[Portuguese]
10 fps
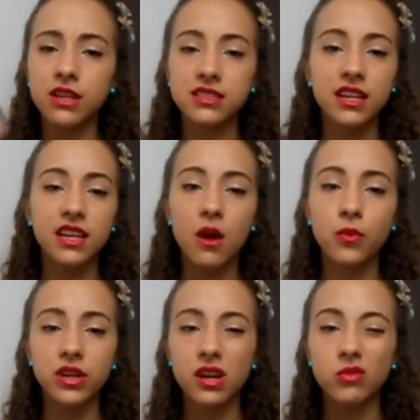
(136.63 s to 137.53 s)
essa aqui é a
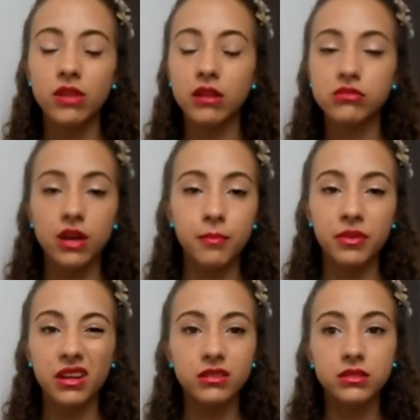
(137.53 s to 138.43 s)
única que eu tenho de
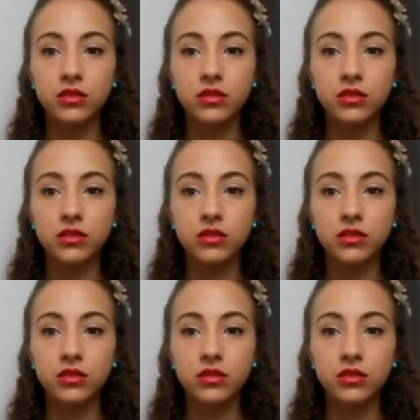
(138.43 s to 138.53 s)
capinha,